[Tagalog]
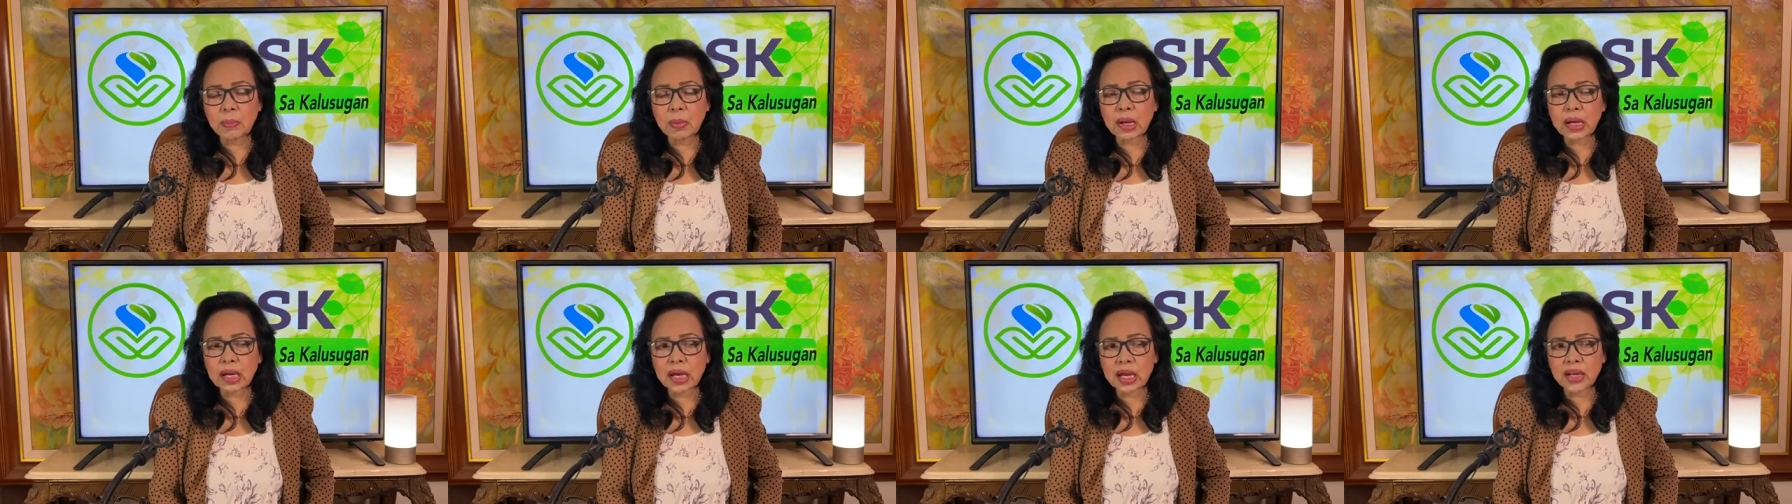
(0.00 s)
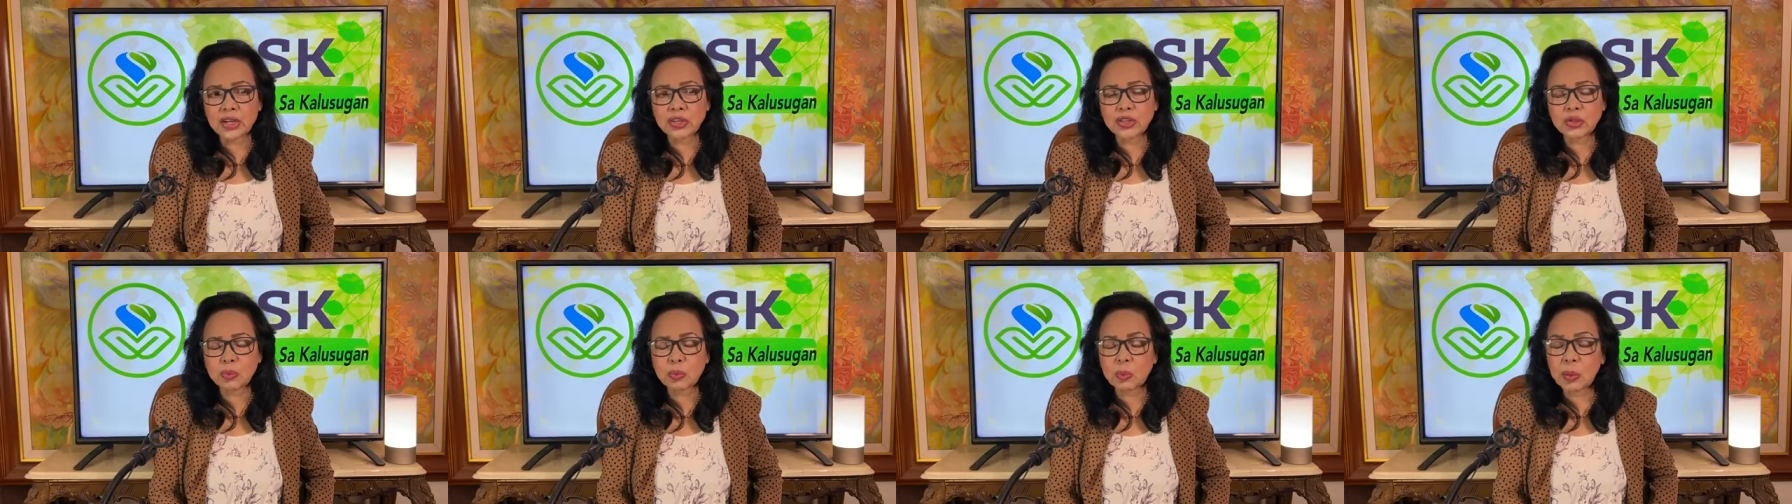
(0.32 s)

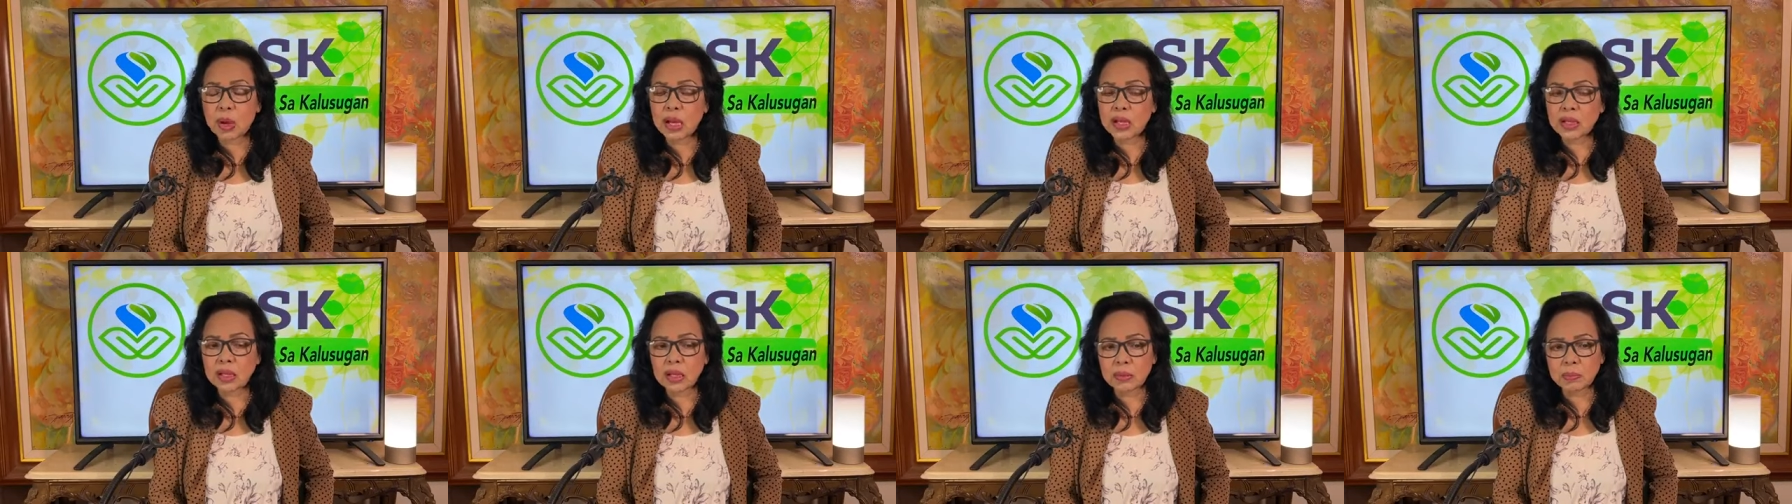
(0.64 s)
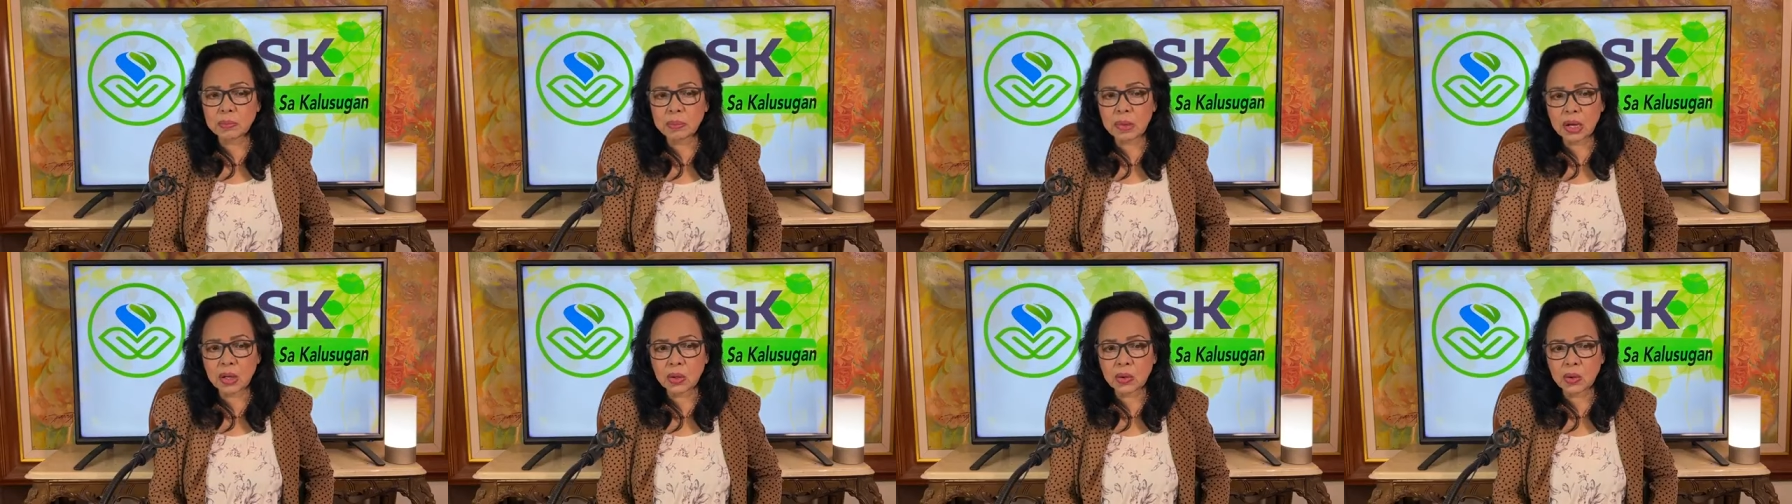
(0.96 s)
pag-expand
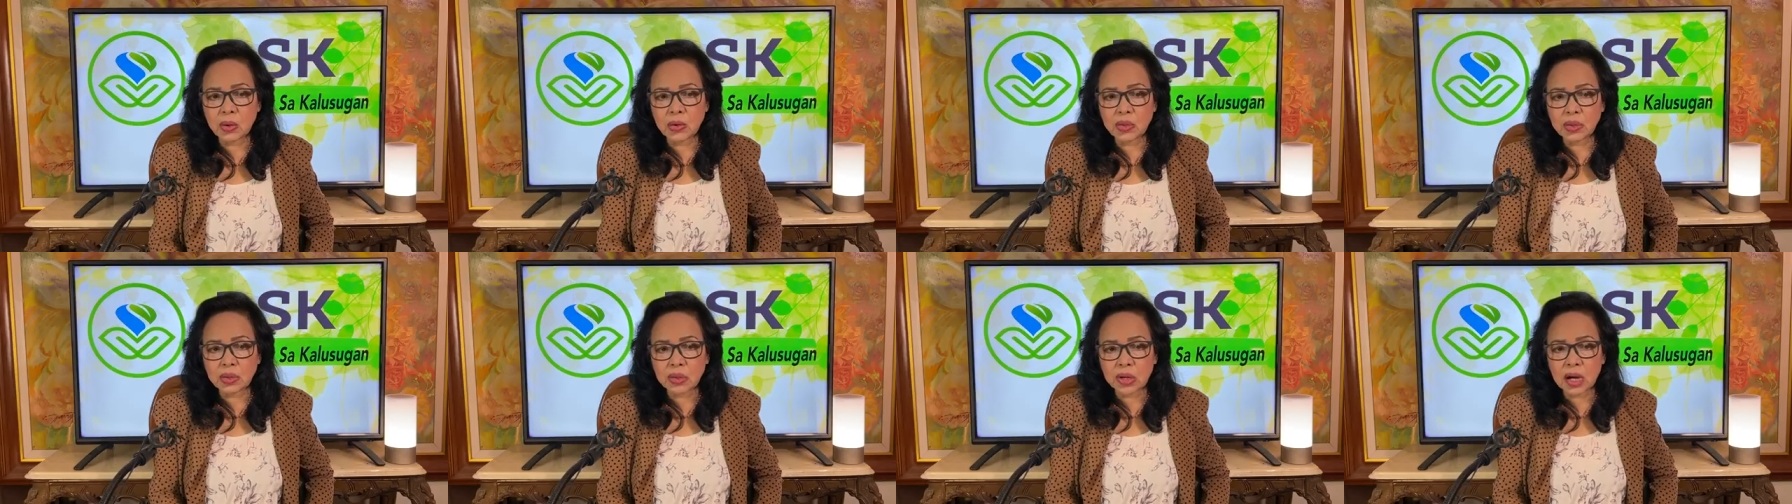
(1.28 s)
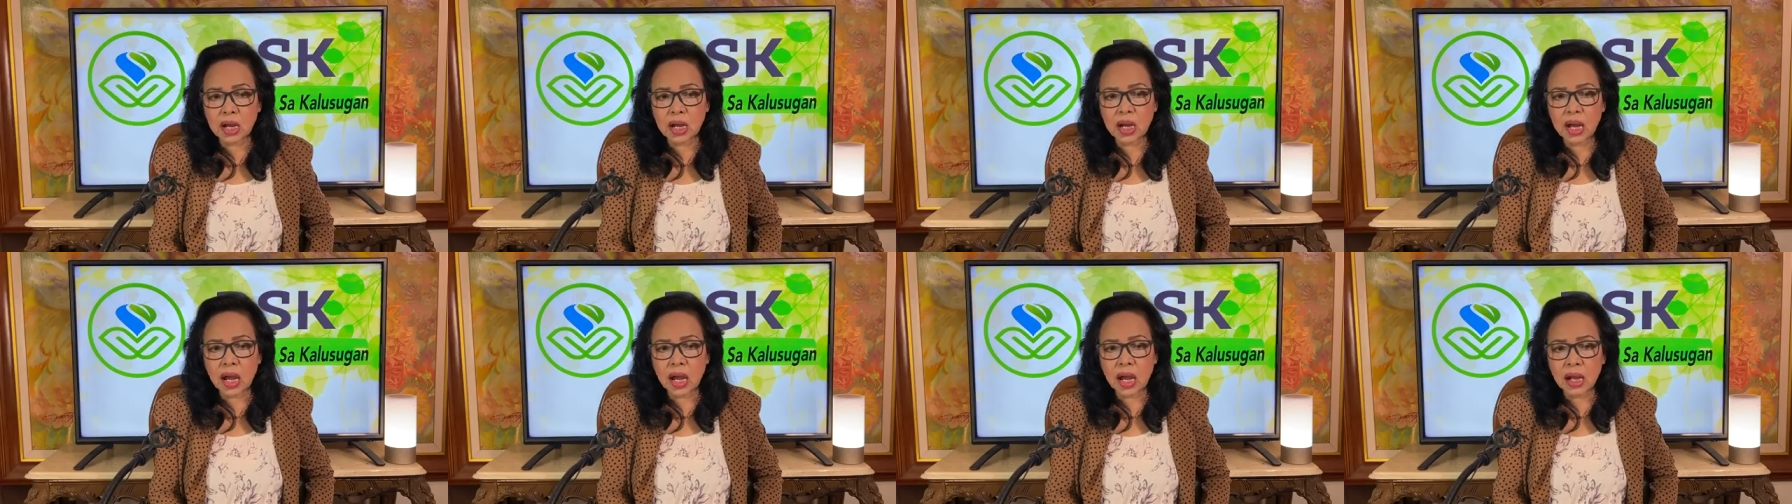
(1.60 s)
at
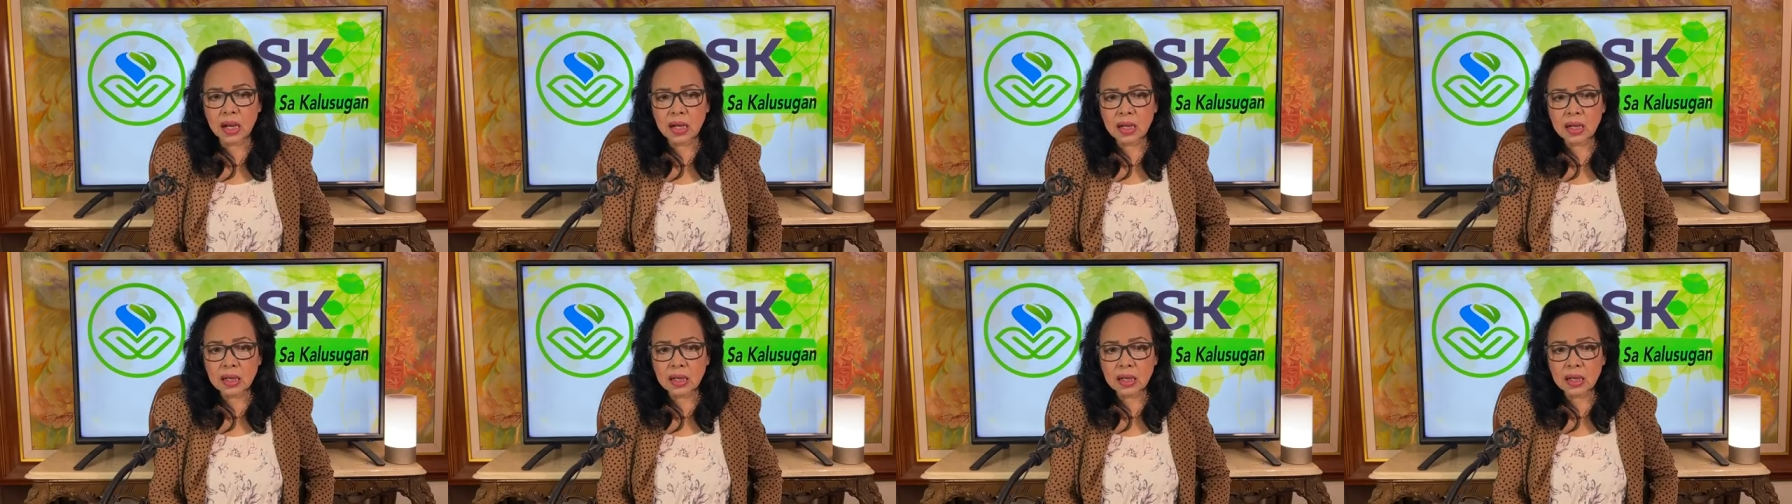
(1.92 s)
pag-contract